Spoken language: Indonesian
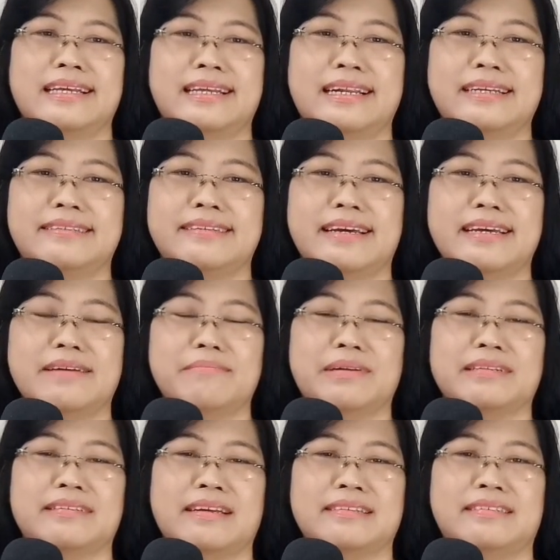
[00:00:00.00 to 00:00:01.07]
Gereja yang
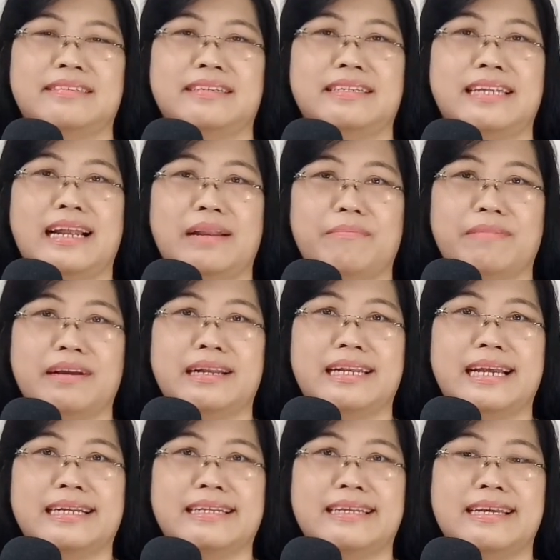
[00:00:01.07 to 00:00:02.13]
bersaksi dalam
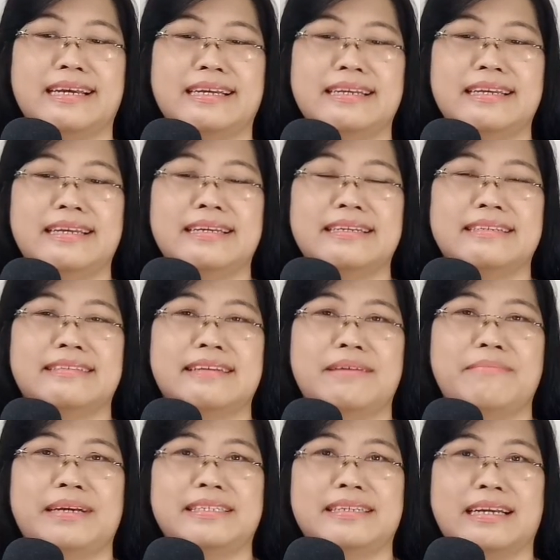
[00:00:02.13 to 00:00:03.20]
kehendaknya
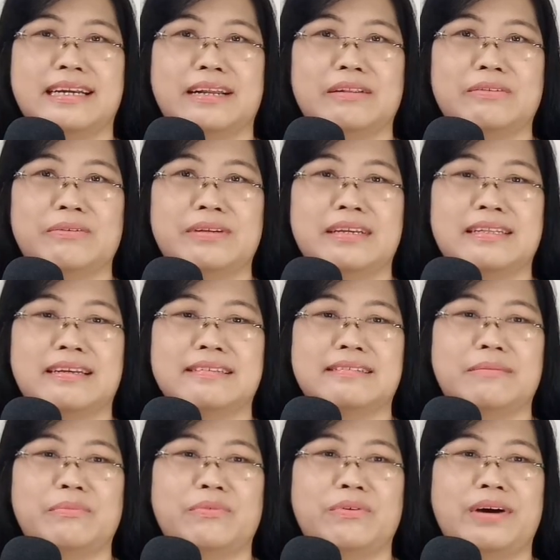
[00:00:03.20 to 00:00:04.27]
Saya bacakan untuk kita
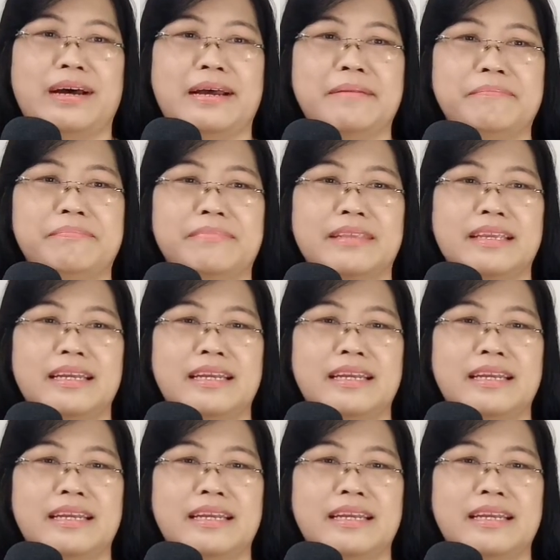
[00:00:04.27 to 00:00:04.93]
semua